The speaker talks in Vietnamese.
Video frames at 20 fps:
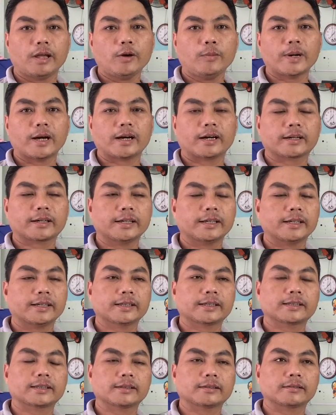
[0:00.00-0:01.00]
nếu mà cái
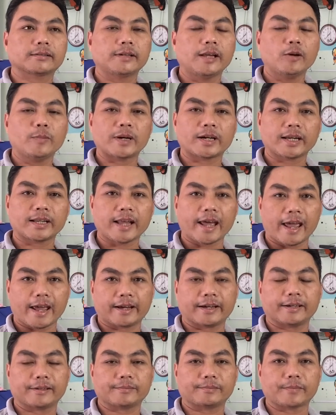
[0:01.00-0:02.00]
nếu mà khách
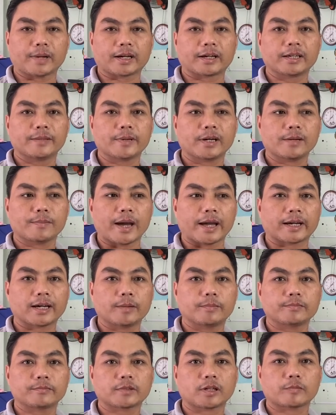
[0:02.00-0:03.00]
hàng mà khi mà các bạn
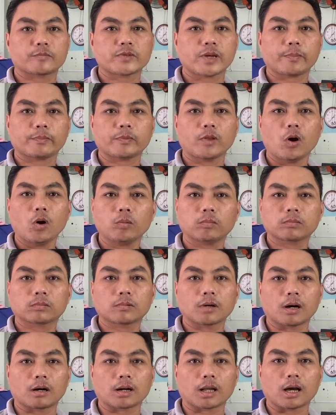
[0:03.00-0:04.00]
không chăm sóc tốt
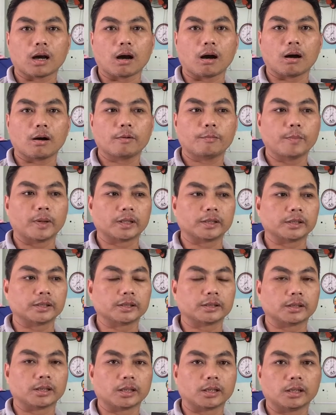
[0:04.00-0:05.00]
hoặc là họ
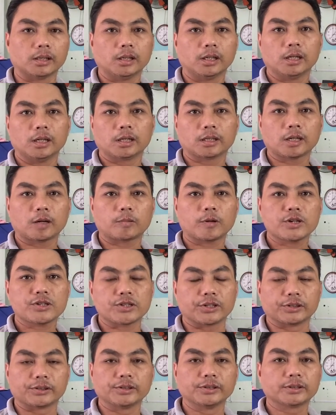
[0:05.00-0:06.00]
mình không có
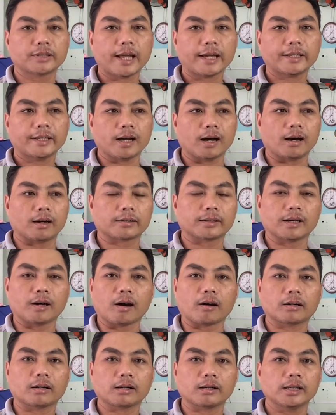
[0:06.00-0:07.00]
sự tương tác với họ thì
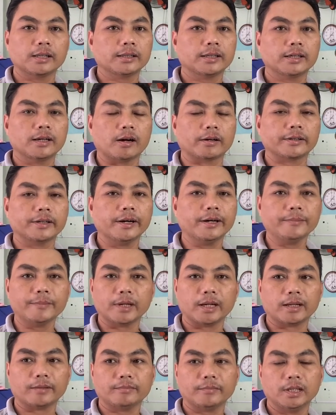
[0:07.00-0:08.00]
họ ít khi họ nhớ
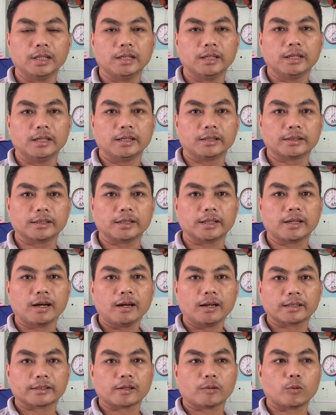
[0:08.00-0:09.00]
mình lắm do
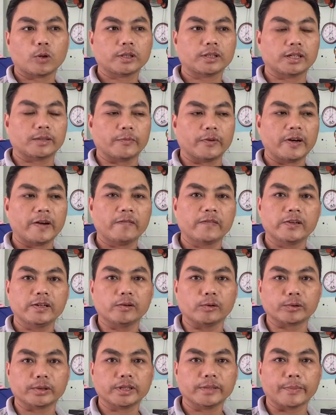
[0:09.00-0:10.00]
đó là trong quá trình mình làm
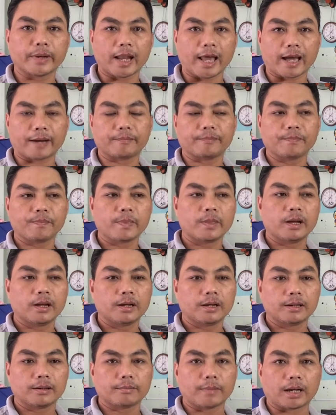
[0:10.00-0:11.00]
ví dụ như mình làm
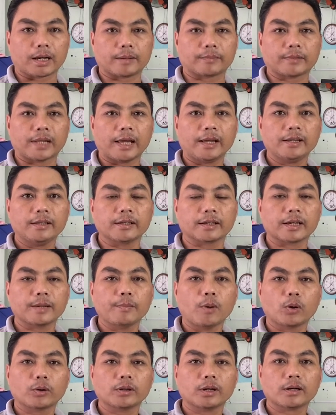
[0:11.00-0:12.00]
và cảm thấy những
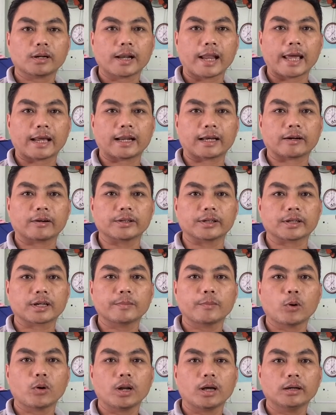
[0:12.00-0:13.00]
cái mối đó đang là có những
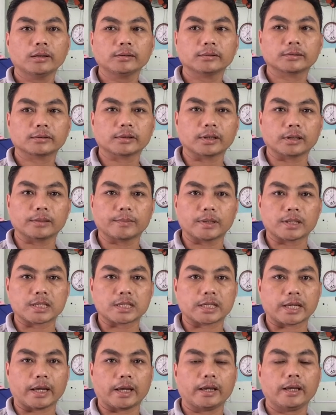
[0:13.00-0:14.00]
cái mối lớn thì
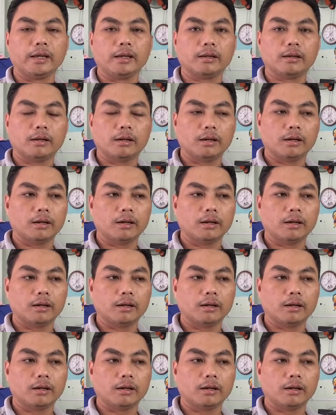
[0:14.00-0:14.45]
mình sẽ